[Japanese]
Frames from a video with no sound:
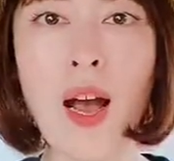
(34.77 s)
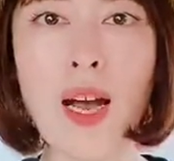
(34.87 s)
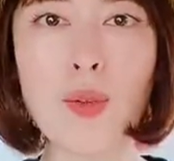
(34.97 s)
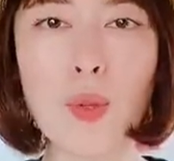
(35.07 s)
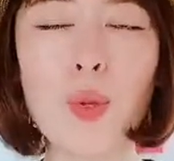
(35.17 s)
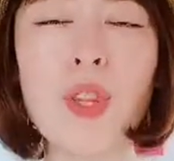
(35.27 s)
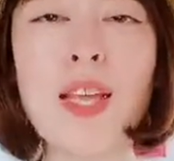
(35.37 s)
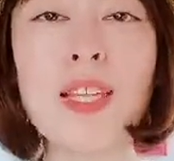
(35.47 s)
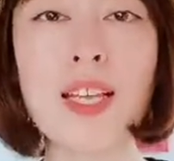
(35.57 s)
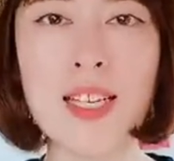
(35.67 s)
あの取って
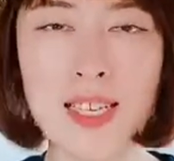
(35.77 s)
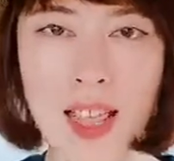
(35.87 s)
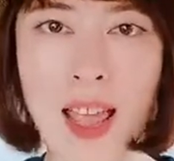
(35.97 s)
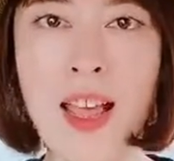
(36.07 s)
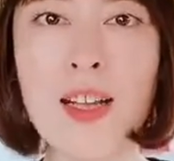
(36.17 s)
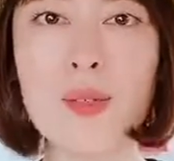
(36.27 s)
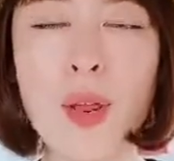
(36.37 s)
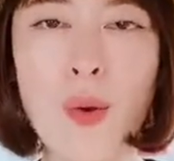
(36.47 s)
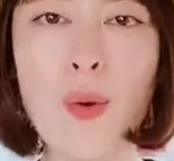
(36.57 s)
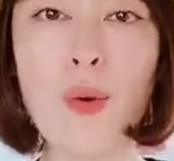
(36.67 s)
きてですね、そ
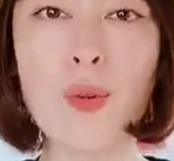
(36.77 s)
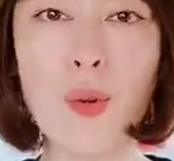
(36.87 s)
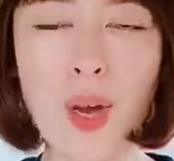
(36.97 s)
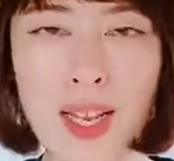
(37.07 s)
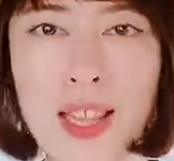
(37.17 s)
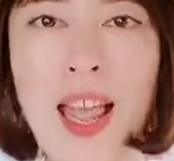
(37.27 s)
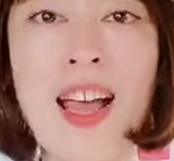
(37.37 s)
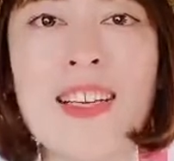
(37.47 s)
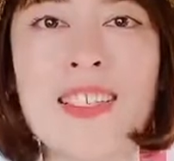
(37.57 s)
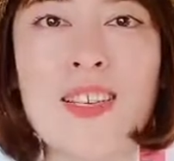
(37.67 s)
れを動画にて
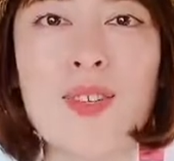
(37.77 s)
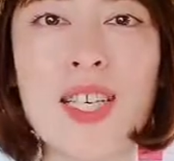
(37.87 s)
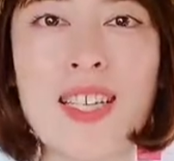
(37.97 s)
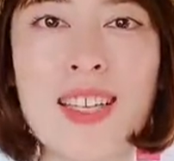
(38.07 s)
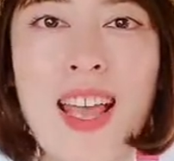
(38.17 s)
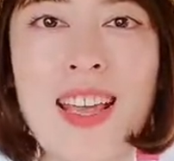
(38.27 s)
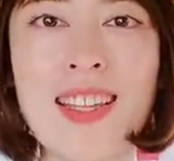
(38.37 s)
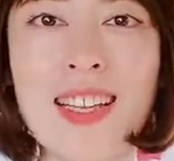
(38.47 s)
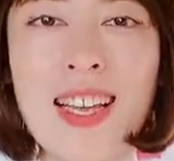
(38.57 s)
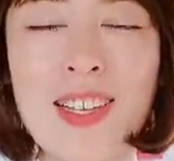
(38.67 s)
配信をさせてい
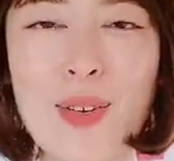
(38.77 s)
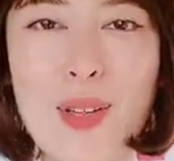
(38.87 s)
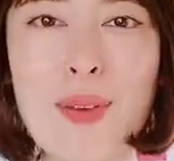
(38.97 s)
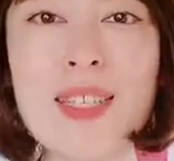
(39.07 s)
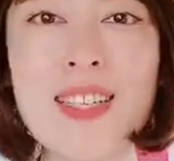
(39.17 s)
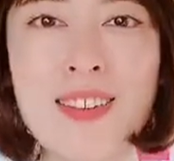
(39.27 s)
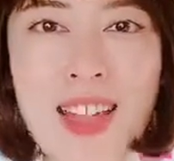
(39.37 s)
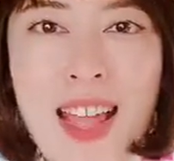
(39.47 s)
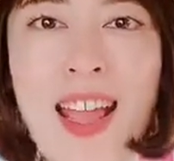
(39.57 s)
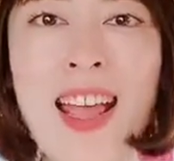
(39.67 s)
ただいておりますの
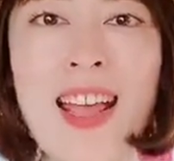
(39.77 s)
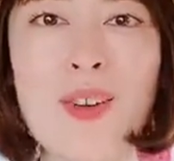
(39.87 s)
で、